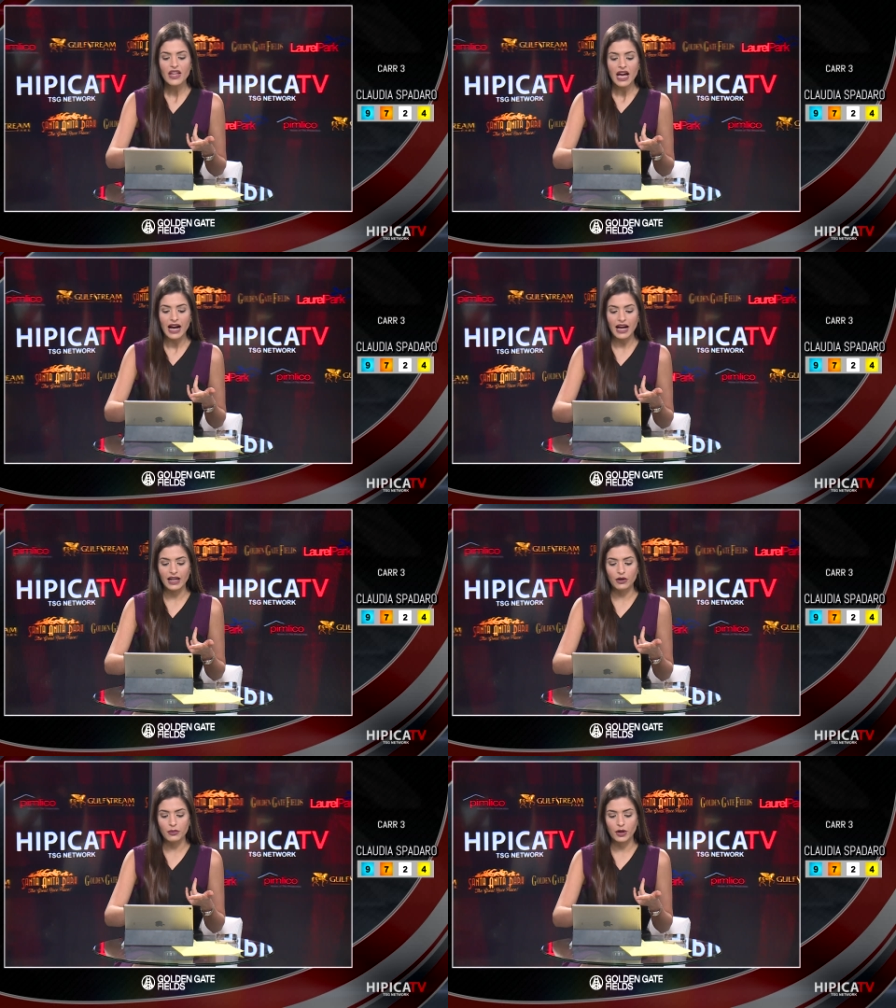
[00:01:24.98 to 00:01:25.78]
a la
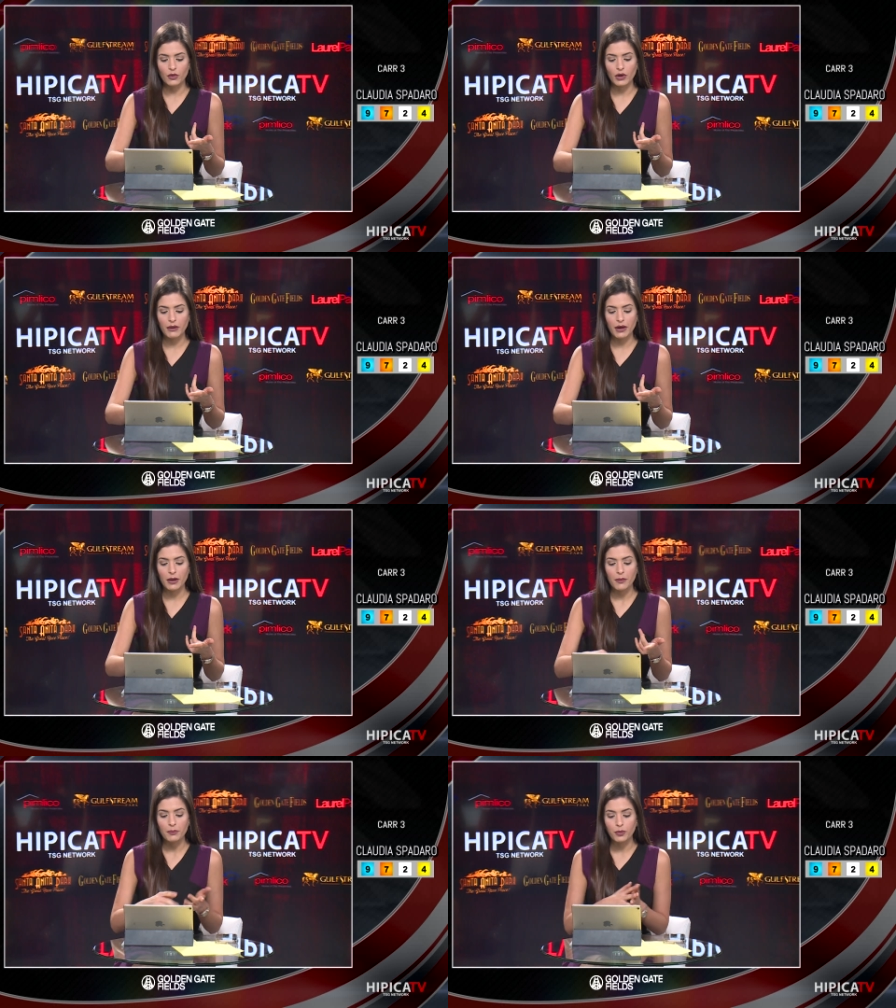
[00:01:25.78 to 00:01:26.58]
número 9,
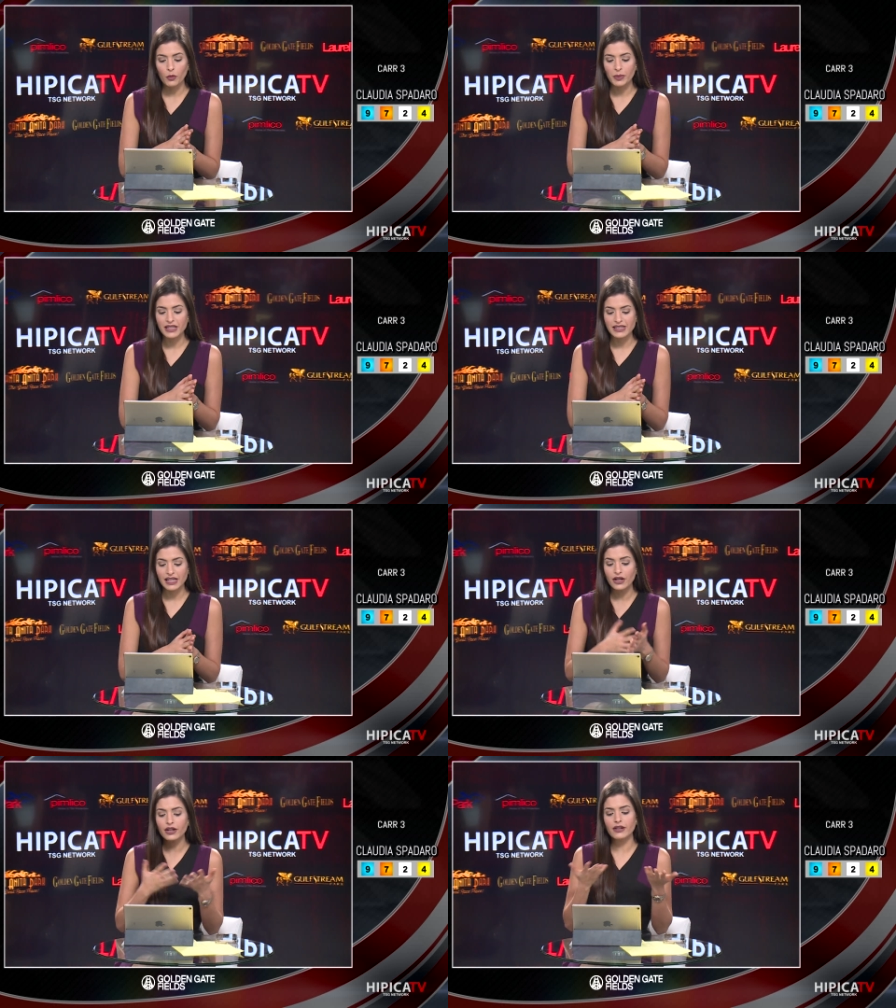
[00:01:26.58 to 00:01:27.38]
Puppet
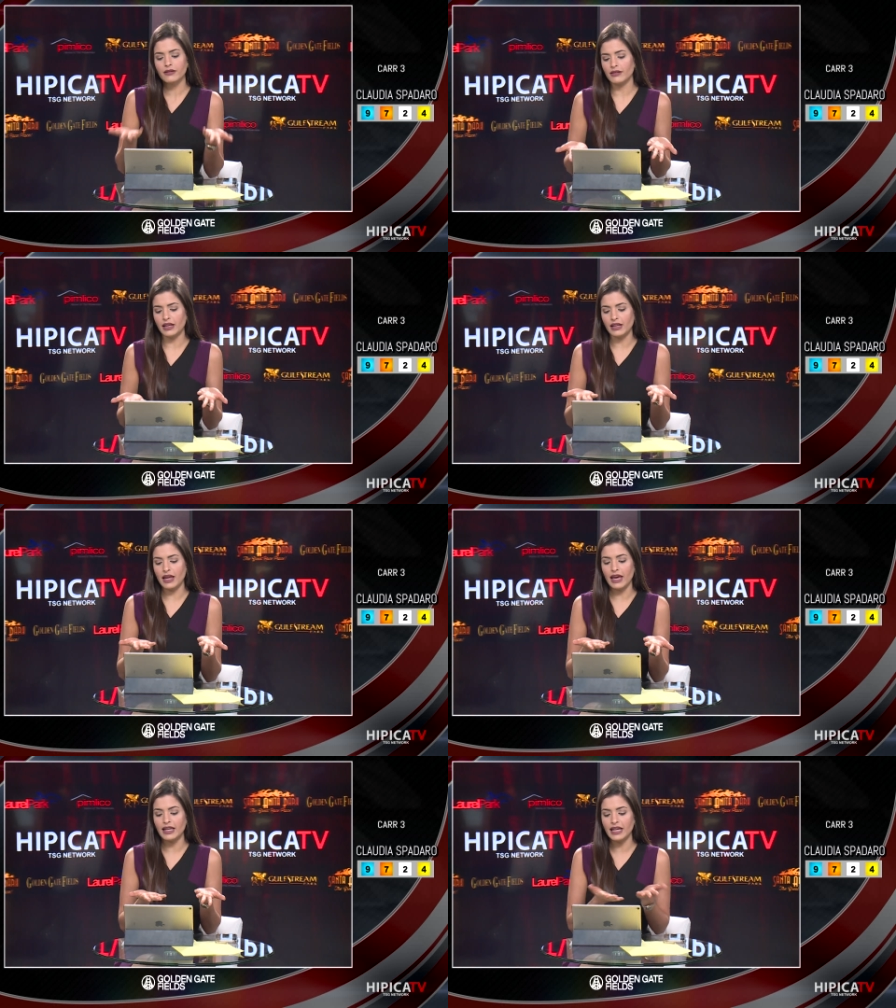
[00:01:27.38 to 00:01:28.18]
Singer
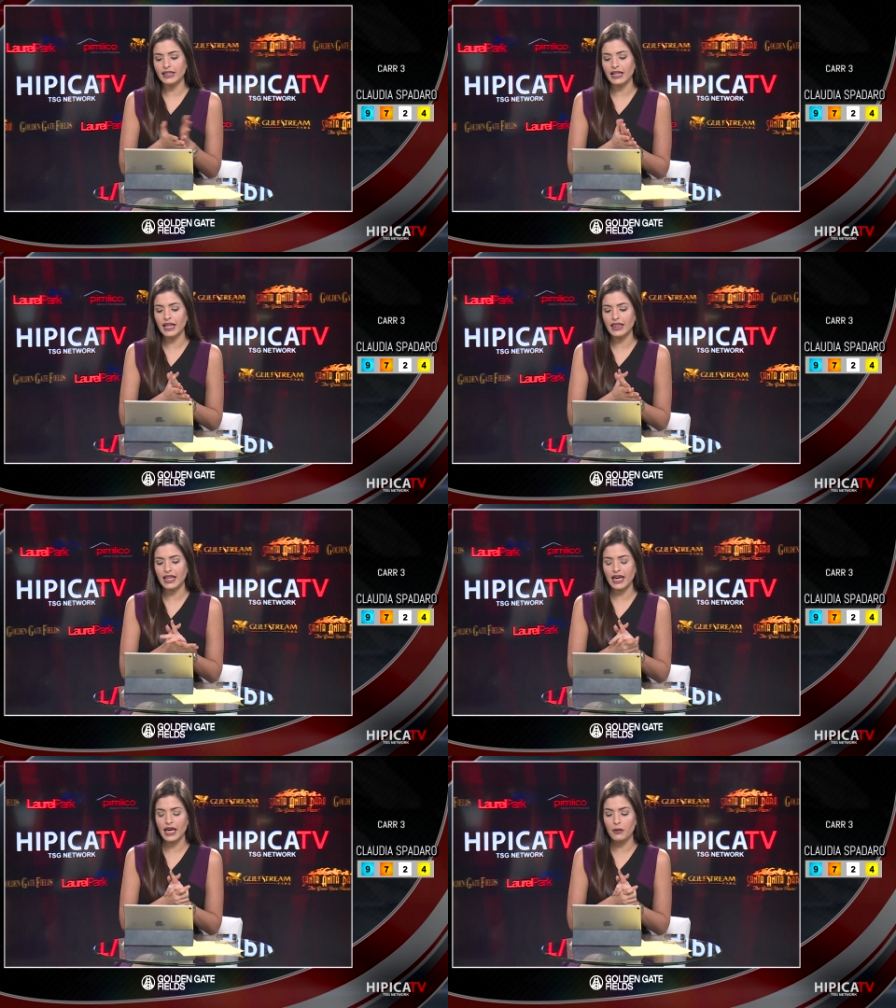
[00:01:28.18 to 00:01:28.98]
es nieta
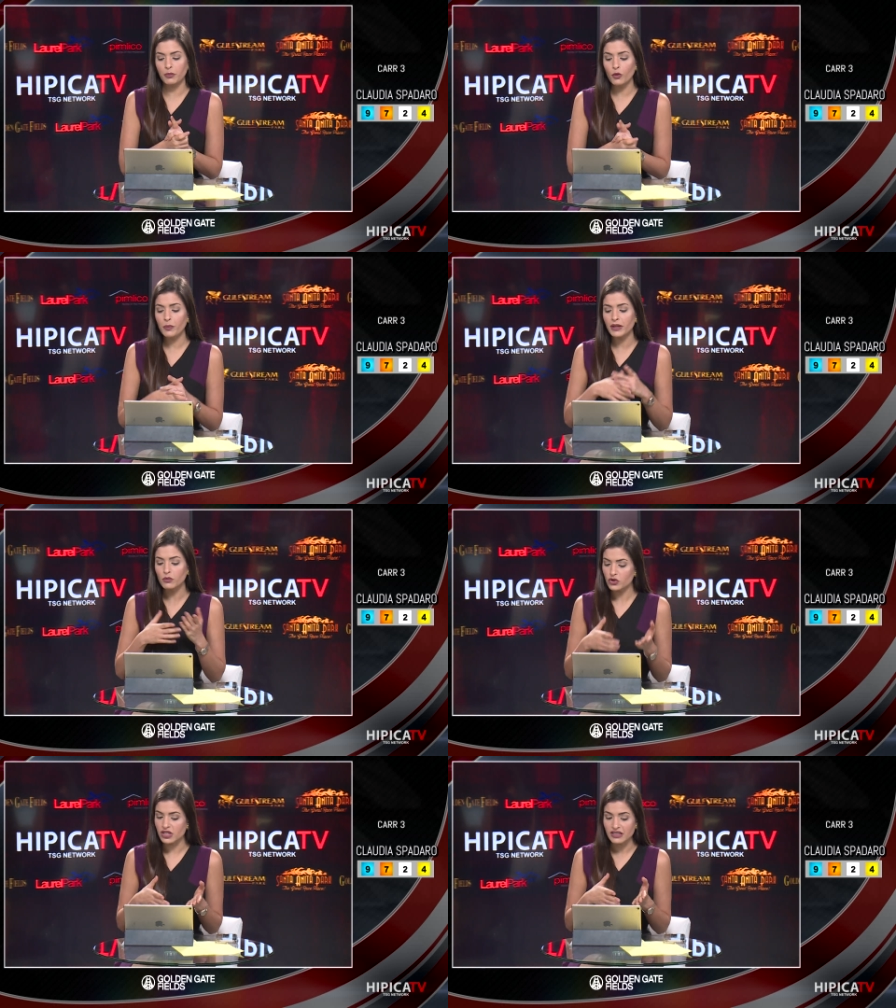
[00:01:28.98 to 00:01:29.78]
de Pupit,
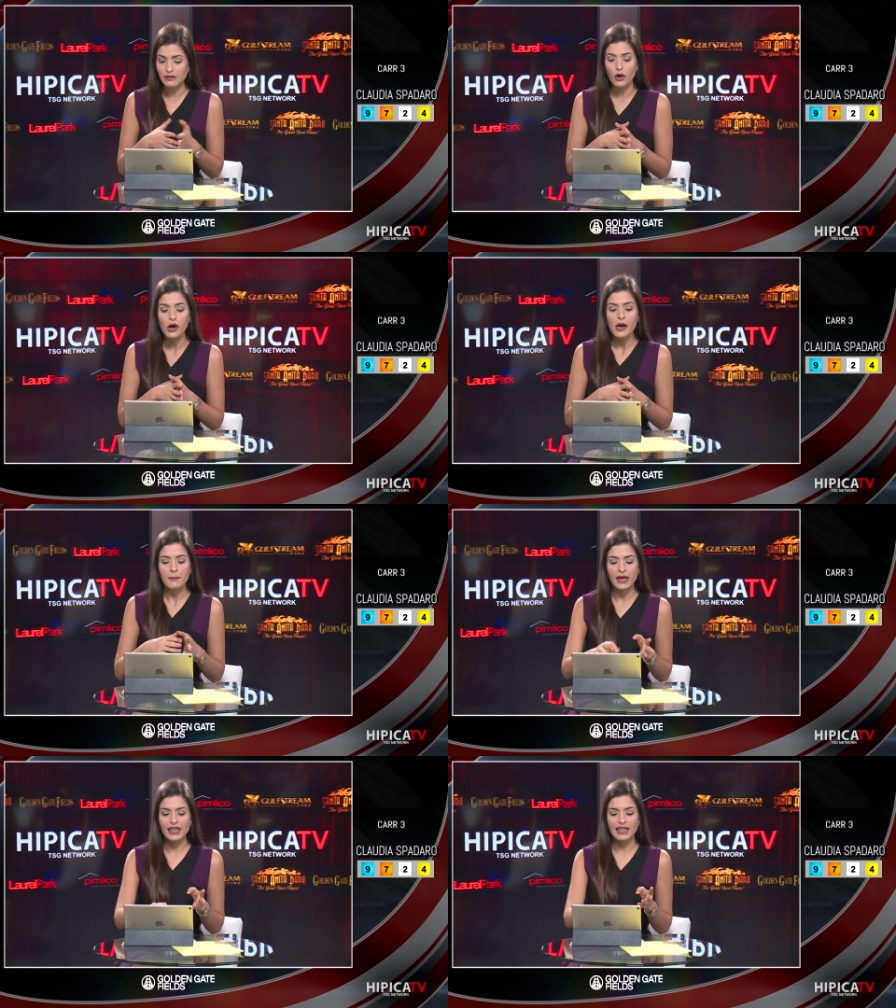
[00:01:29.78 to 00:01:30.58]
muchísimo
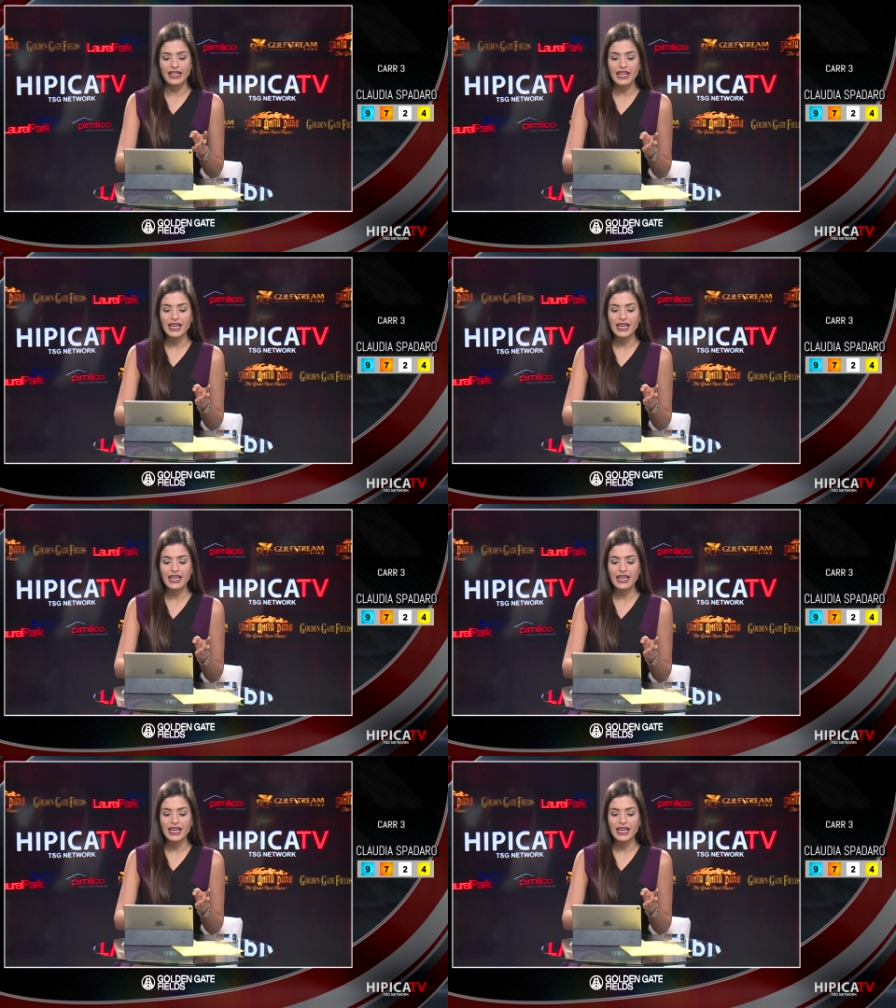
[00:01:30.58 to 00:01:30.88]
pedigrí.